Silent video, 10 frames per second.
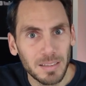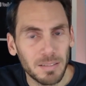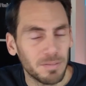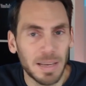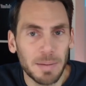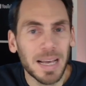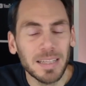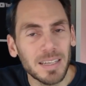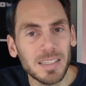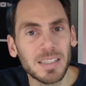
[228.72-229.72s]
Wer macht
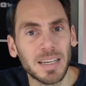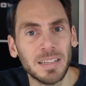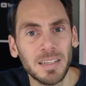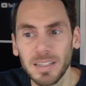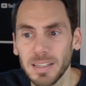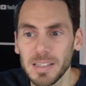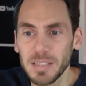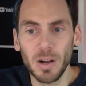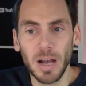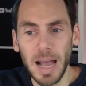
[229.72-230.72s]
das denn? Das
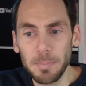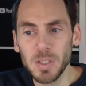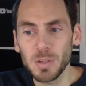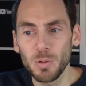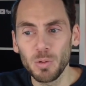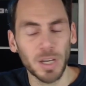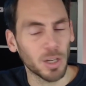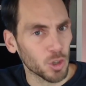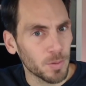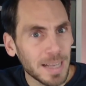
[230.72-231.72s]
ist doch absoluter
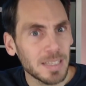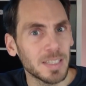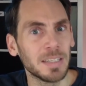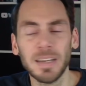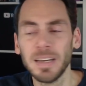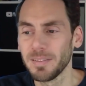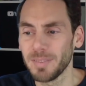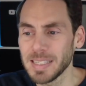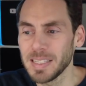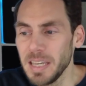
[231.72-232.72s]
Schwachsinn,
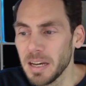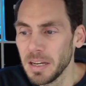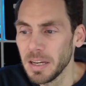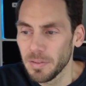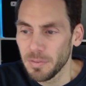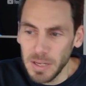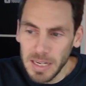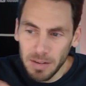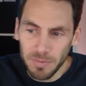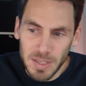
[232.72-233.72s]
was hier
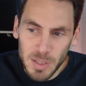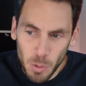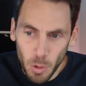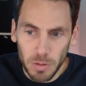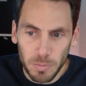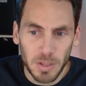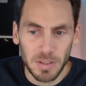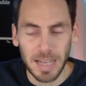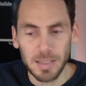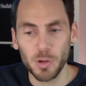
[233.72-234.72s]
wieder versucht wird
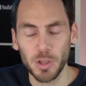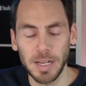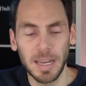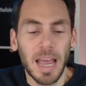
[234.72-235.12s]
darzustellen.